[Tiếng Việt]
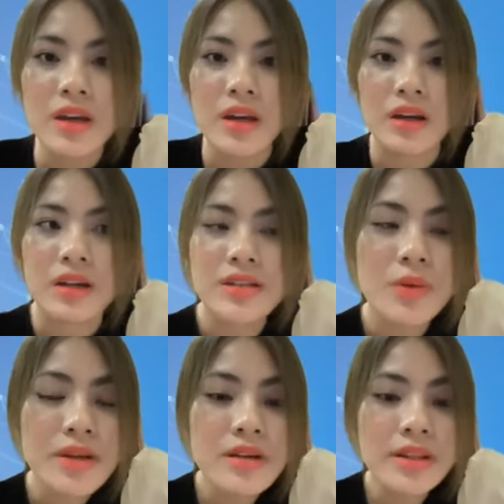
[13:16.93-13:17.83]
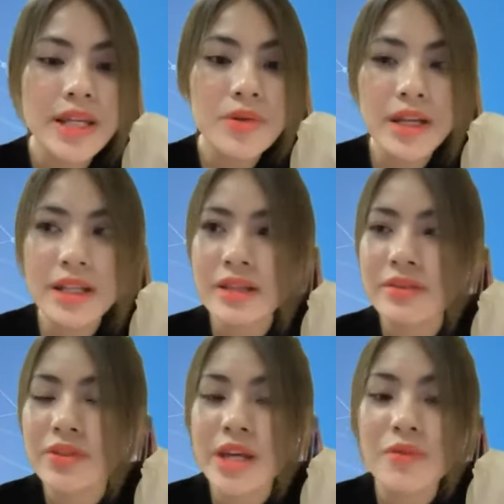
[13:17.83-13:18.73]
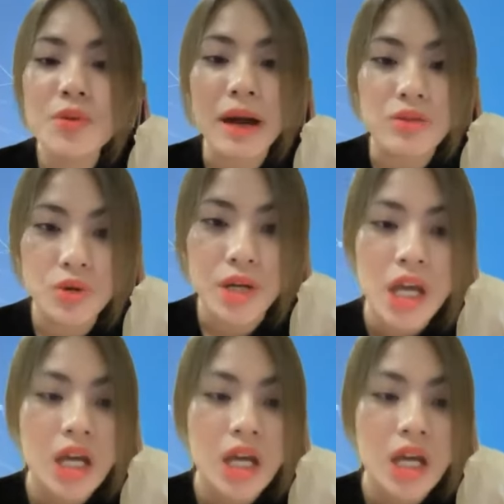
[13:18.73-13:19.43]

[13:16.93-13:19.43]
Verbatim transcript: Ờ, giống như nếu như anh em Vui bảo rồi,